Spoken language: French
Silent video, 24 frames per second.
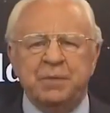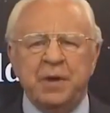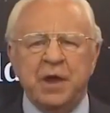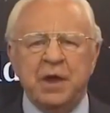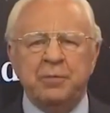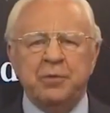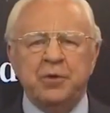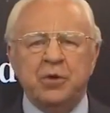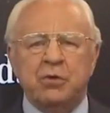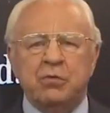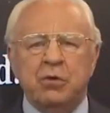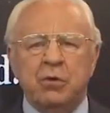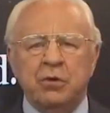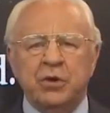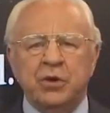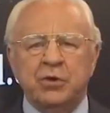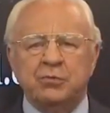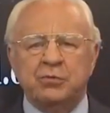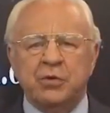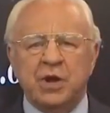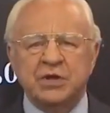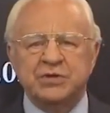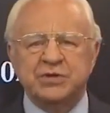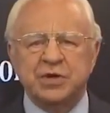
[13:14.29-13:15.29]
Plus loin,
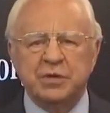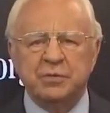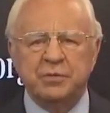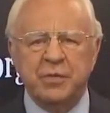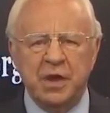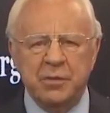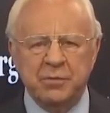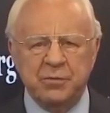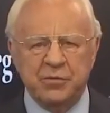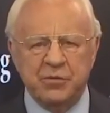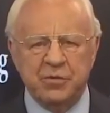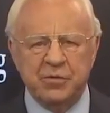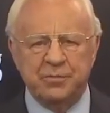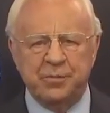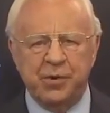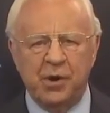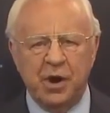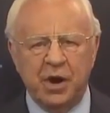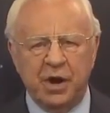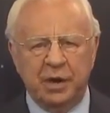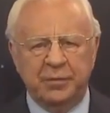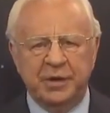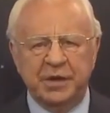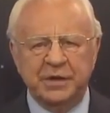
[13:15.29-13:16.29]
le journal cite la
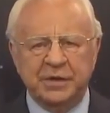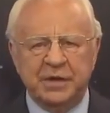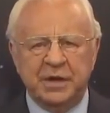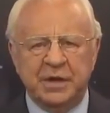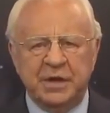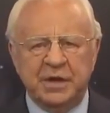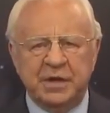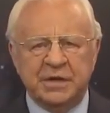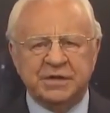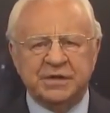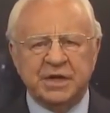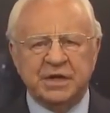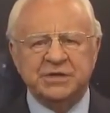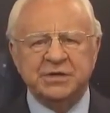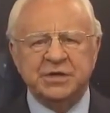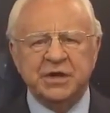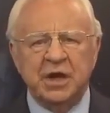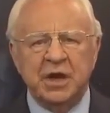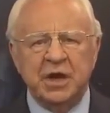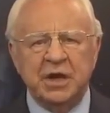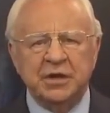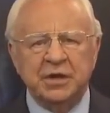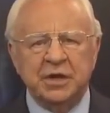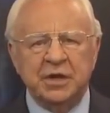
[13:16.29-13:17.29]
députée russe
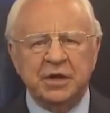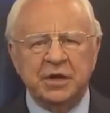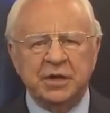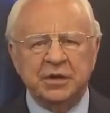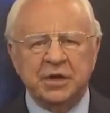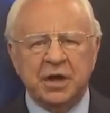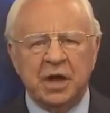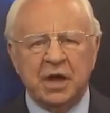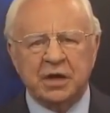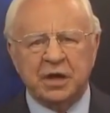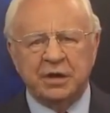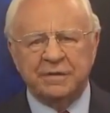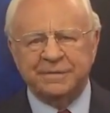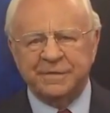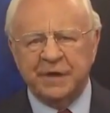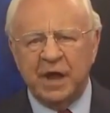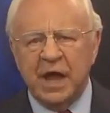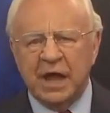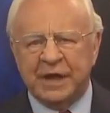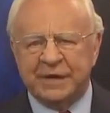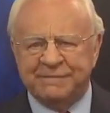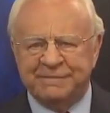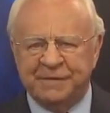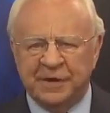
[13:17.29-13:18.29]
Tatiana
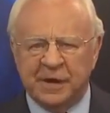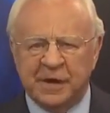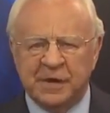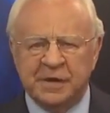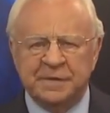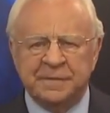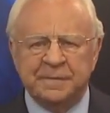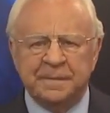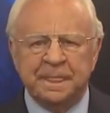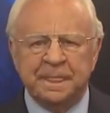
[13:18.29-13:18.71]
Yakovlevka,